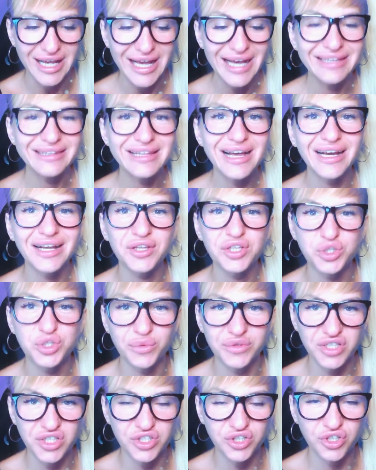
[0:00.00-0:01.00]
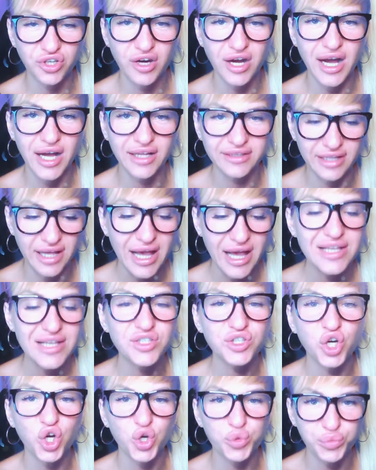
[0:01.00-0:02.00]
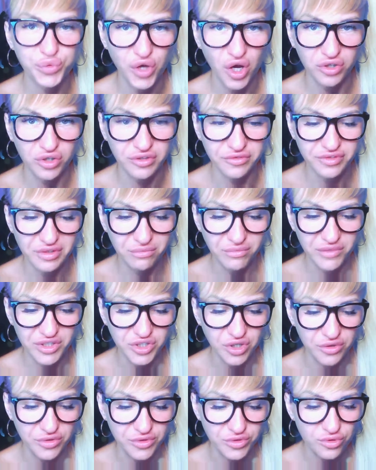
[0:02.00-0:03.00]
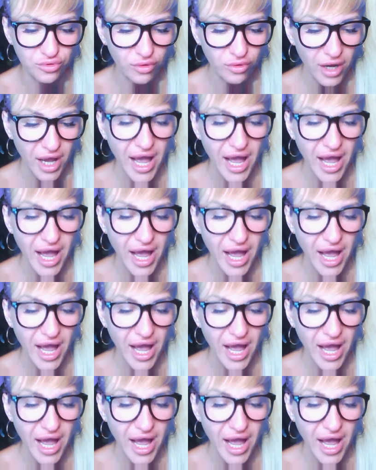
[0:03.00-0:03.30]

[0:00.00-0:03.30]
Takie też będziecie kochane skorpiony w tym miesiącu,